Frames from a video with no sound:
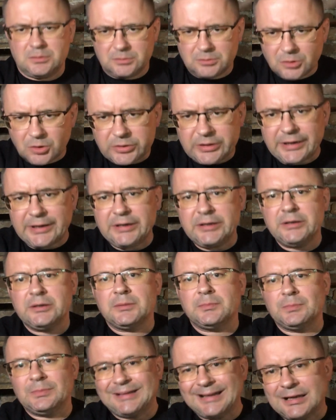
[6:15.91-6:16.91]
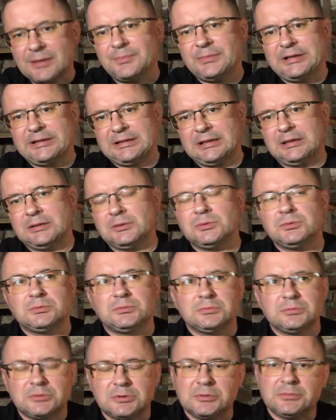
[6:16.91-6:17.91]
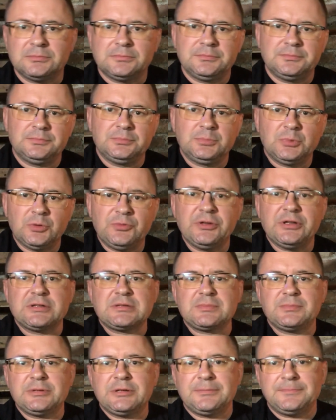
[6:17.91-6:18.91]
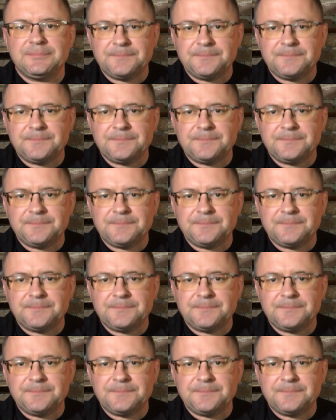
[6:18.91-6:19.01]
Ok, black metalu, powiedzmy.